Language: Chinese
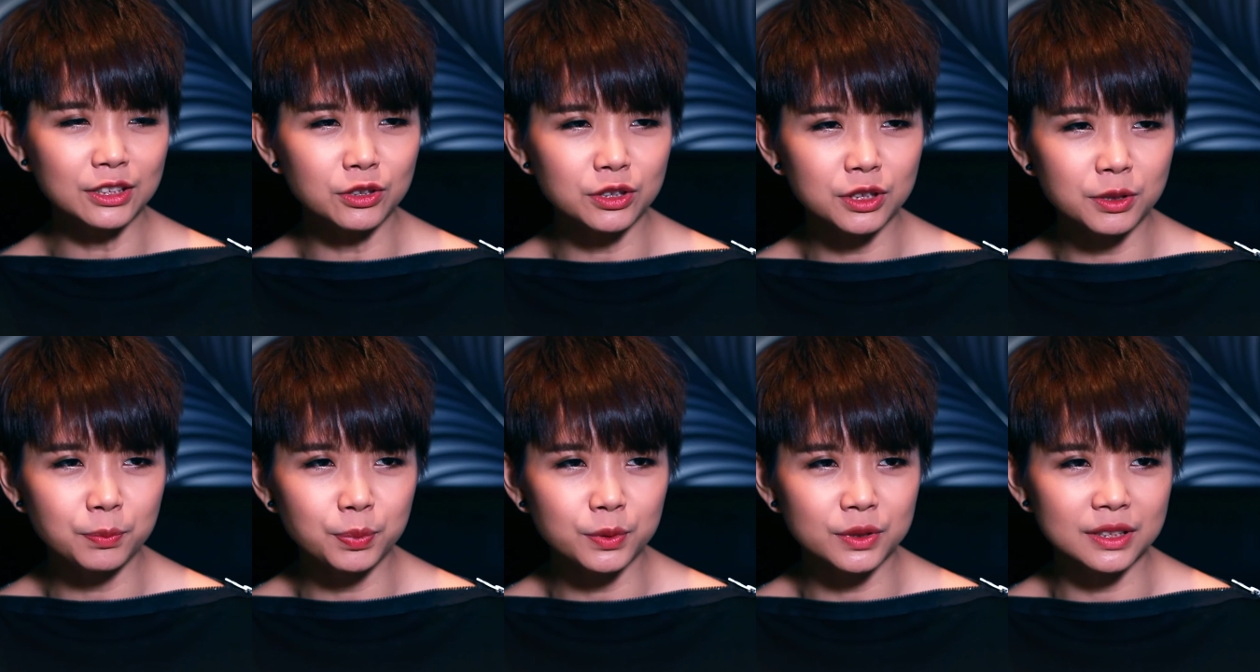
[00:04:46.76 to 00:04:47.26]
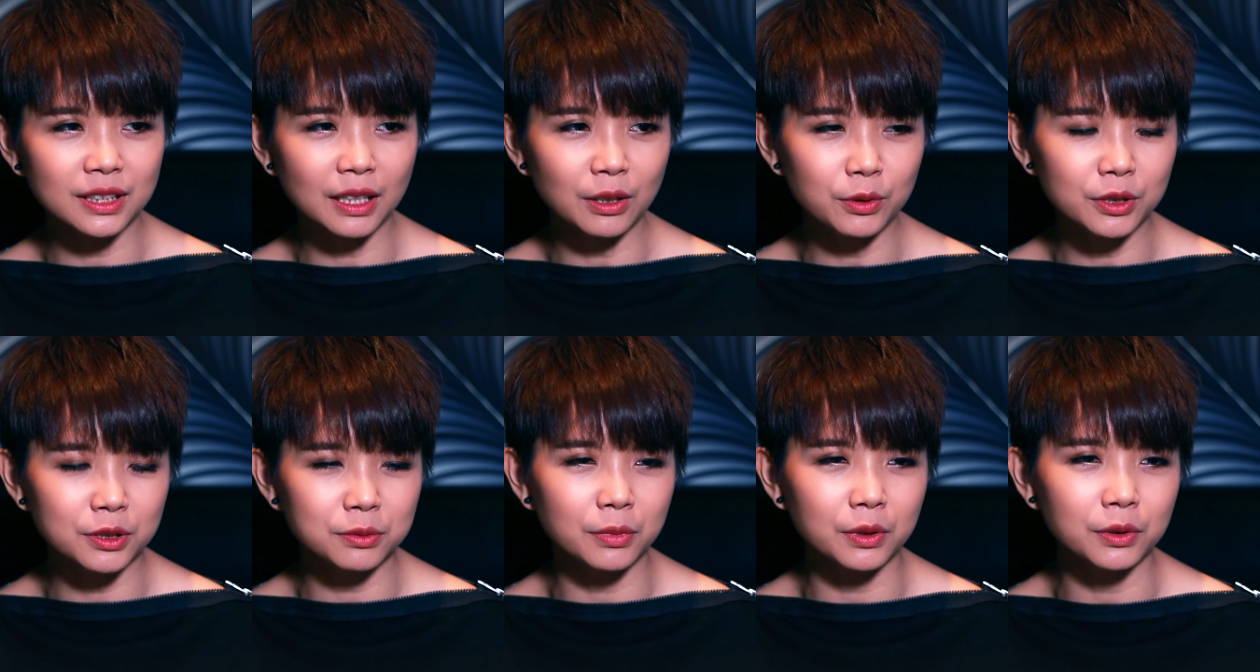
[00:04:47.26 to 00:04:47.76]
就是不知道
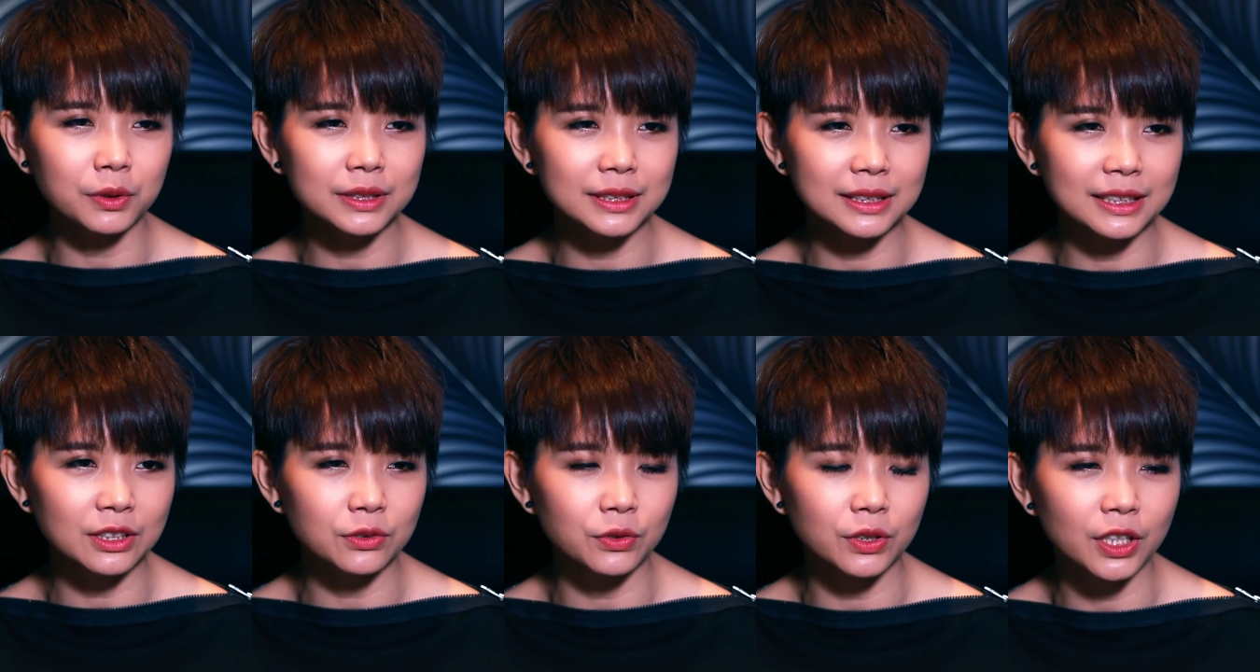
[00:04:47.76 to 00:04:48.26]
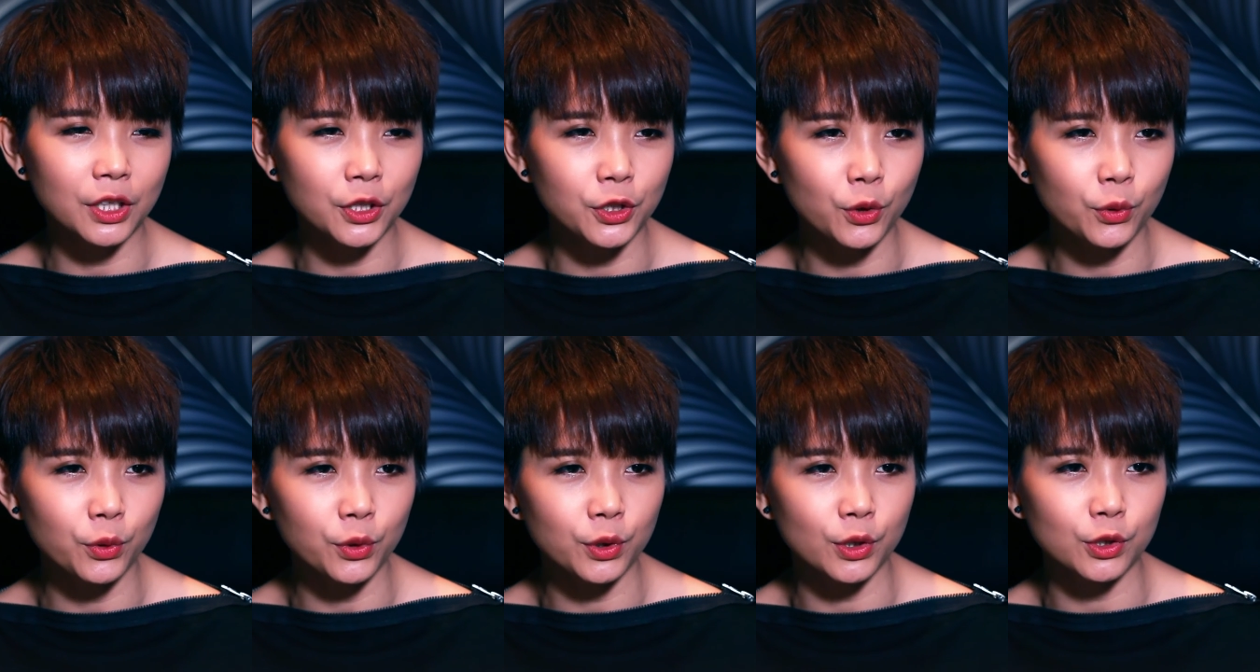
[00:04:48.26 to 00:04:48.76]
为什么会陷入一个
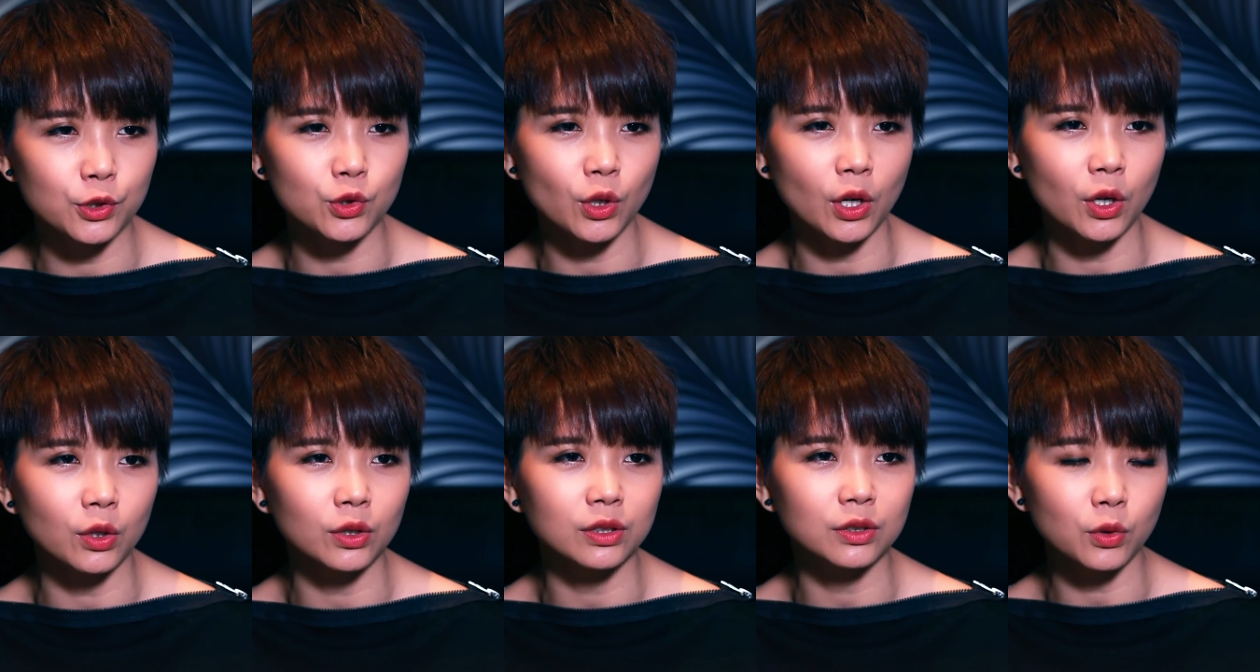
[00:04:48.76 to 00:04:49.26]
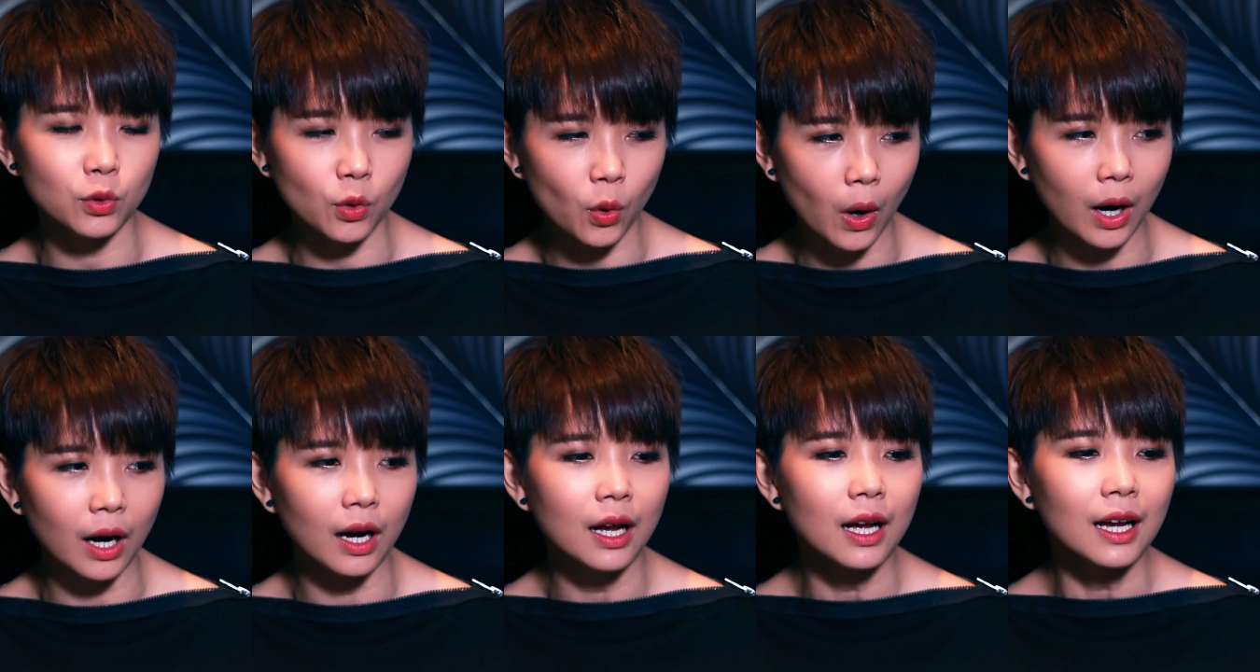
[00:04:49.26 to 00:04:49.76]
忧郁的状
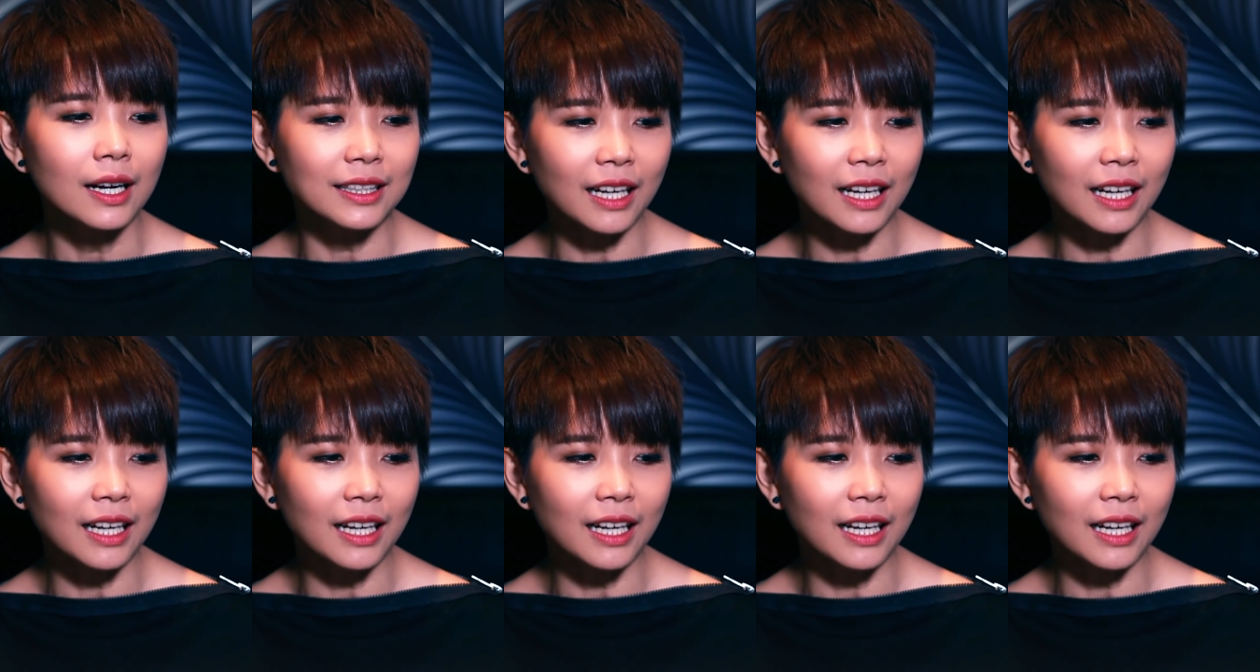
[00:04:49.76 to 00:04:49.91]
况。